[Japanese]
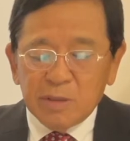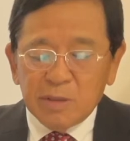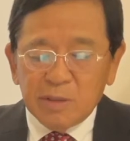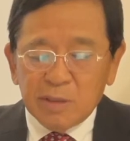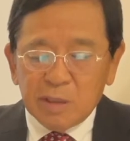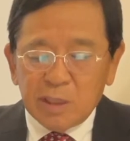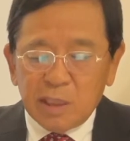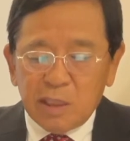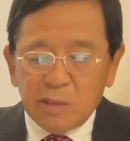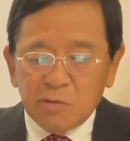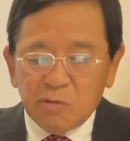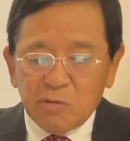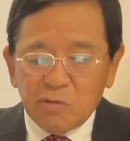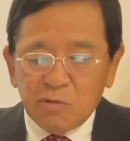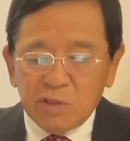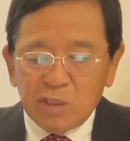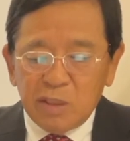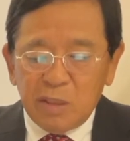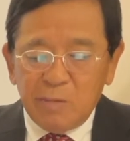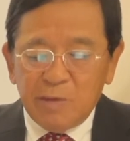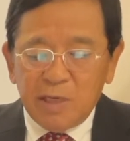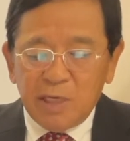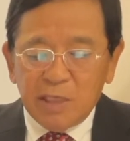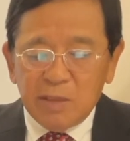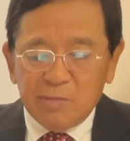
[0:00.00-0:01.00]
担当し
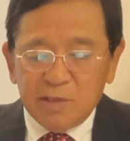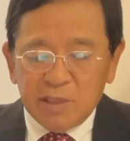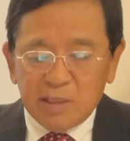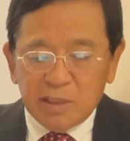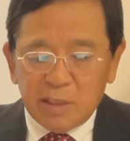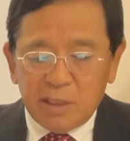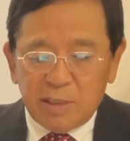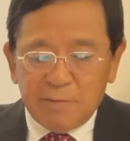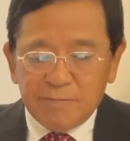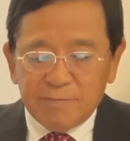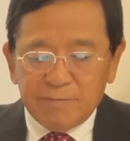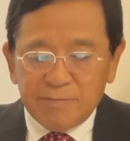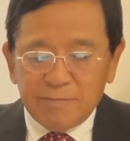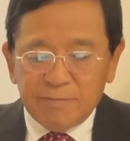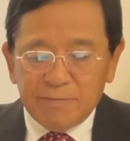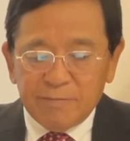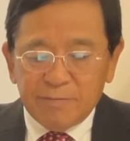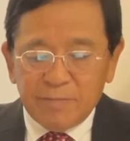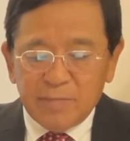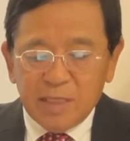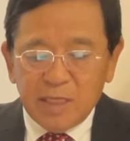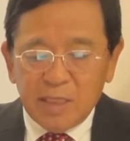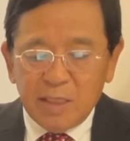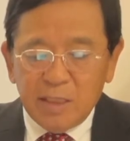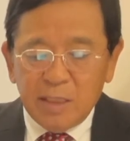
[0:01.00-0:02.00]
てまいりました
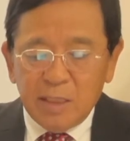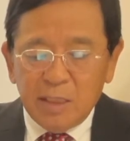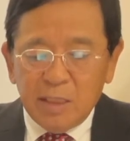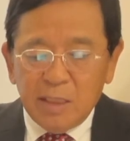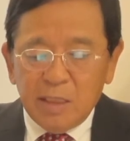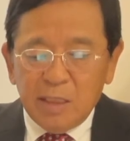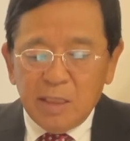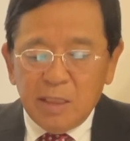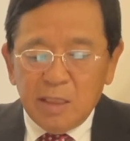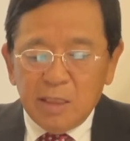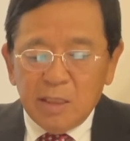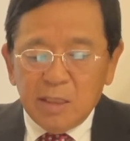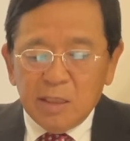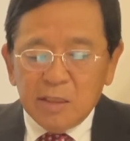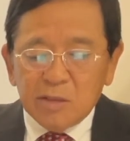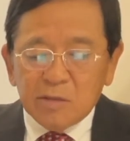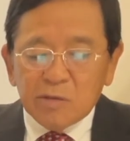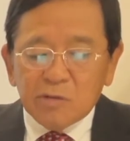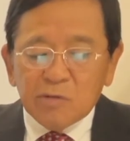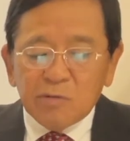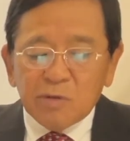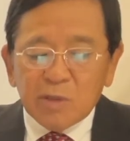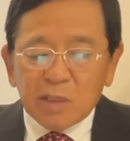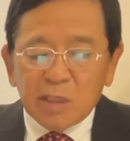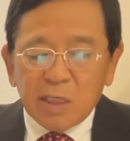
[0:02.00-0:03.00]

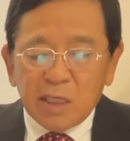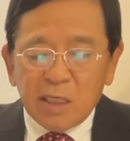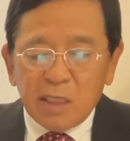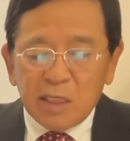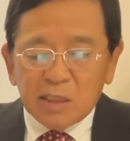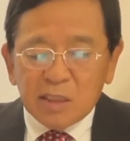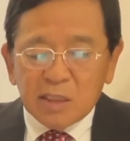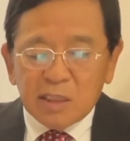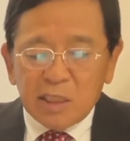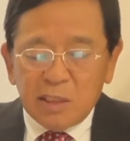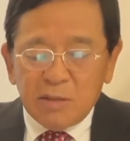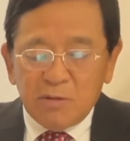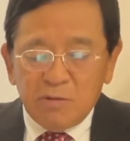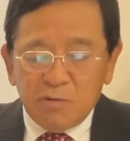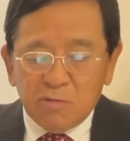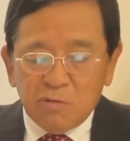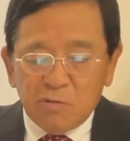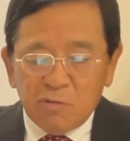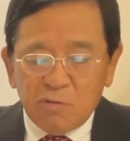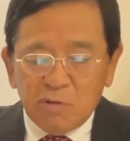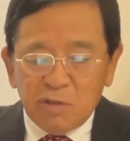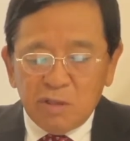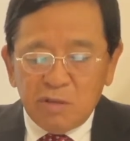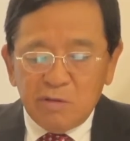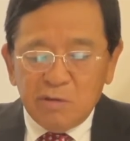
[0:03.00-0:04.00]
それから最後の
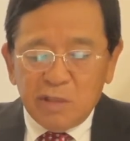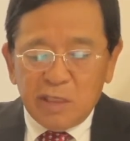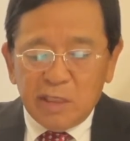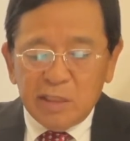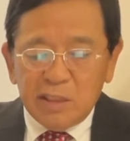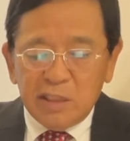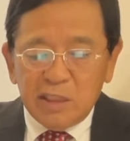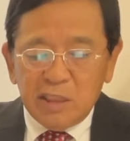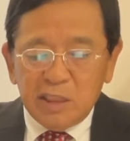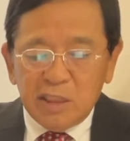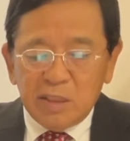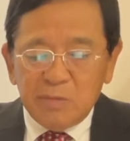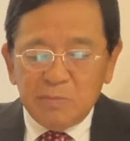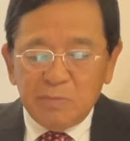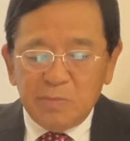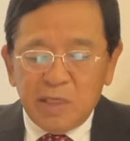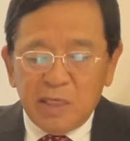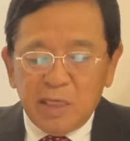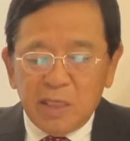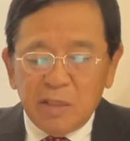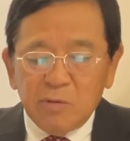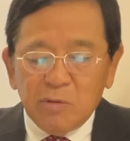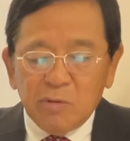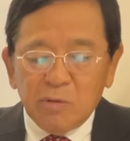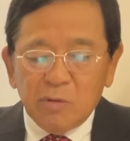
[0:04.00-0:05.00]
頃には日
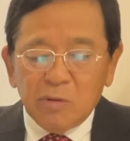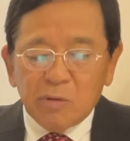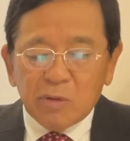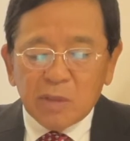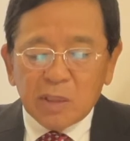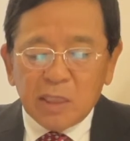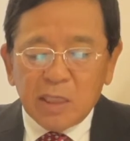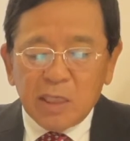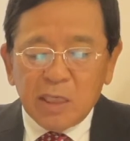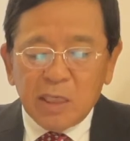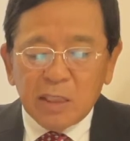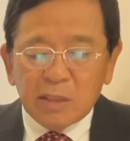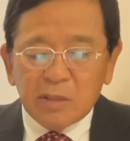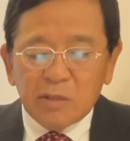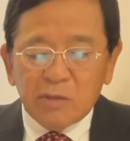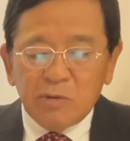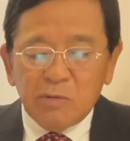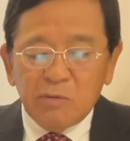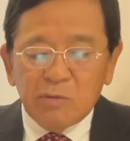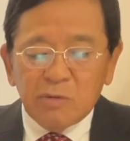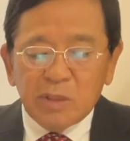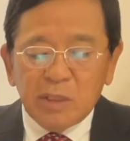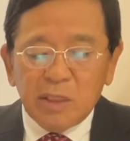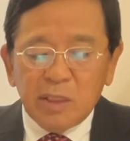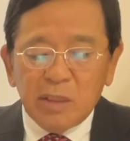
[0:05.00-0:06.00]
米の科学
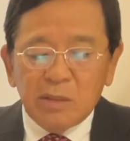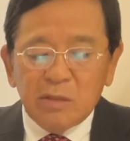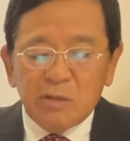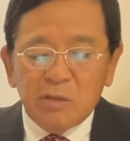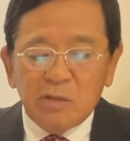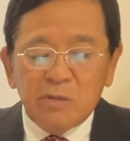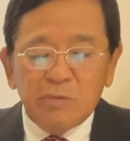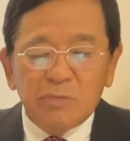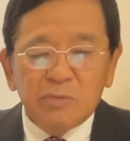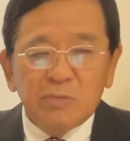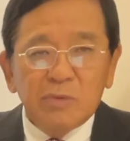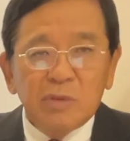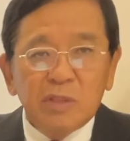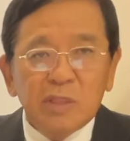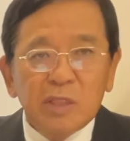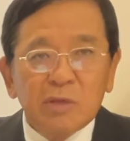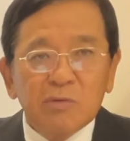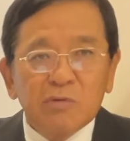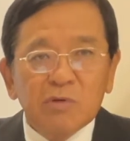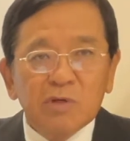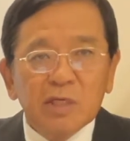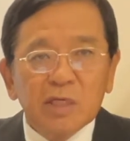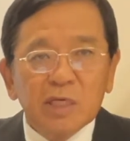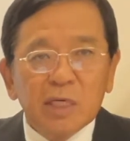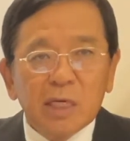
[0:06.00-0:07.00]
教育研究分野
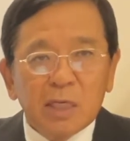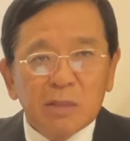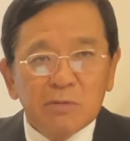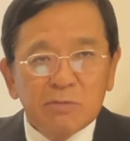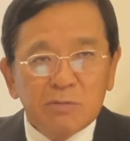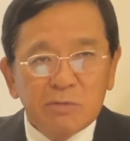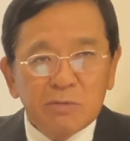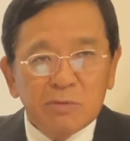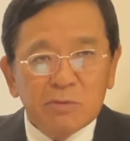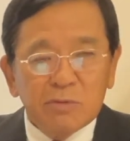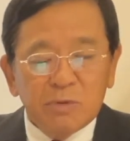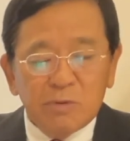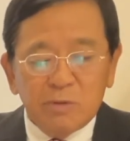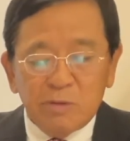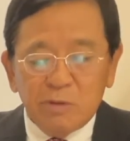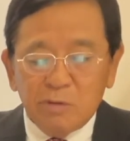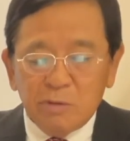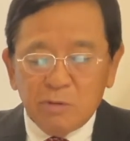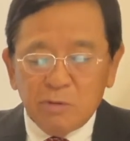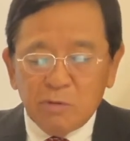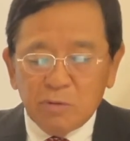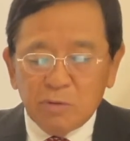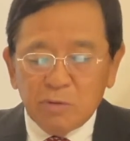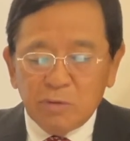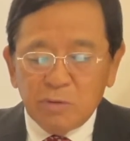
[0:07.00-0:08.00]
の比較という
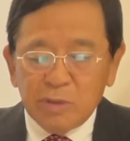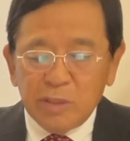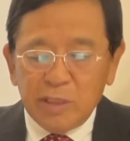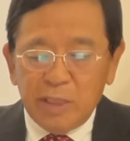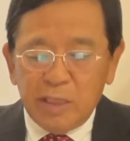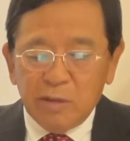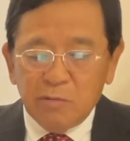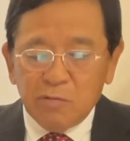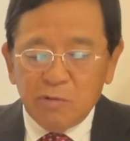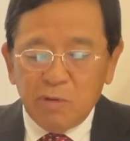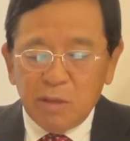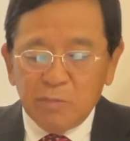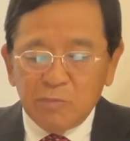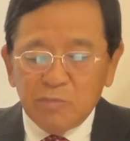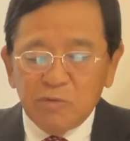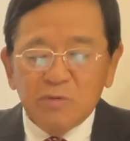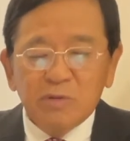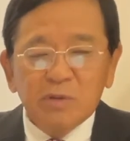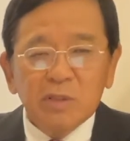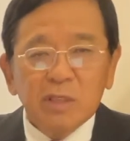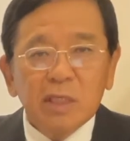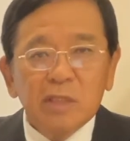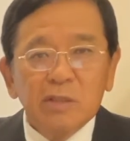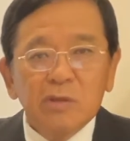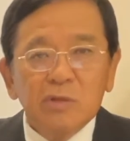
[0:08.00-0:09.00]
ことでこれは
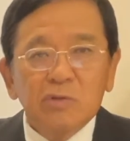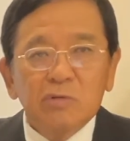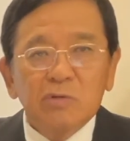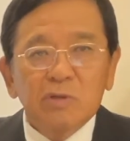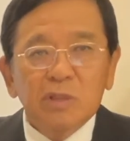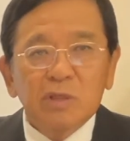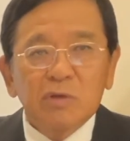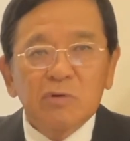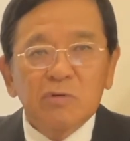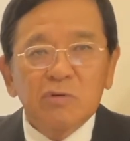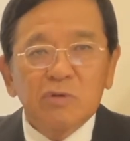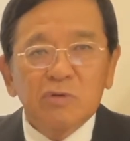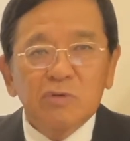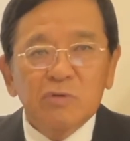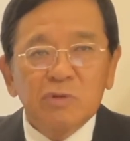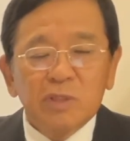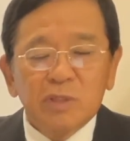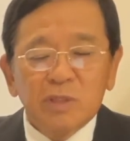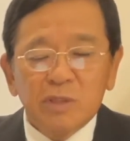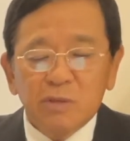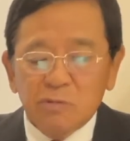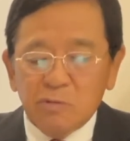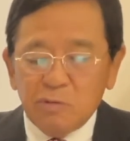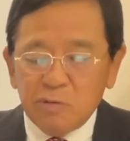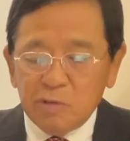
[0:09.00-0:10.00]
文献調査を中
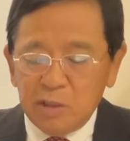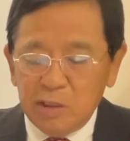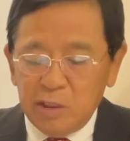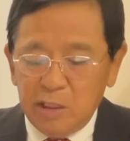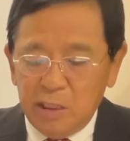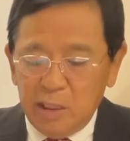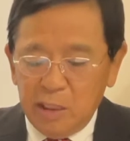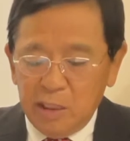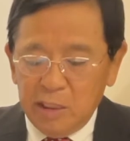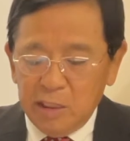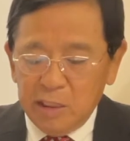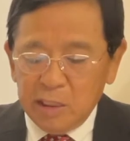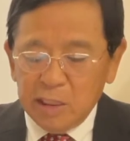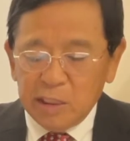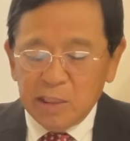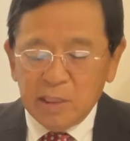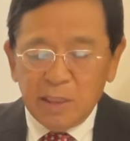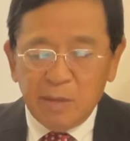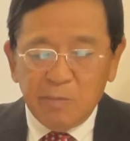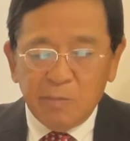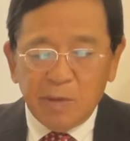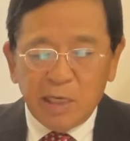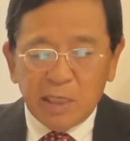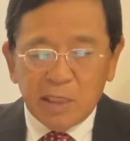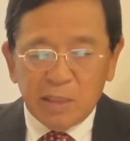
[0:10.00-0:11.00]
心としてやっ
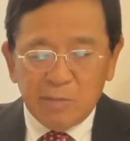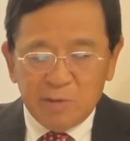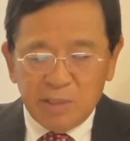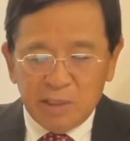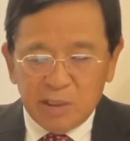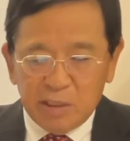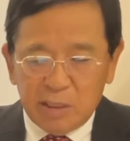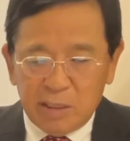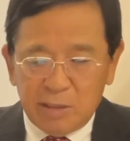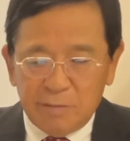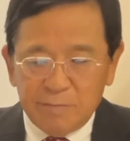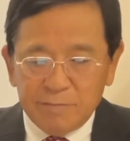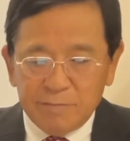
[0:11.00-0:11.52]
てまいりました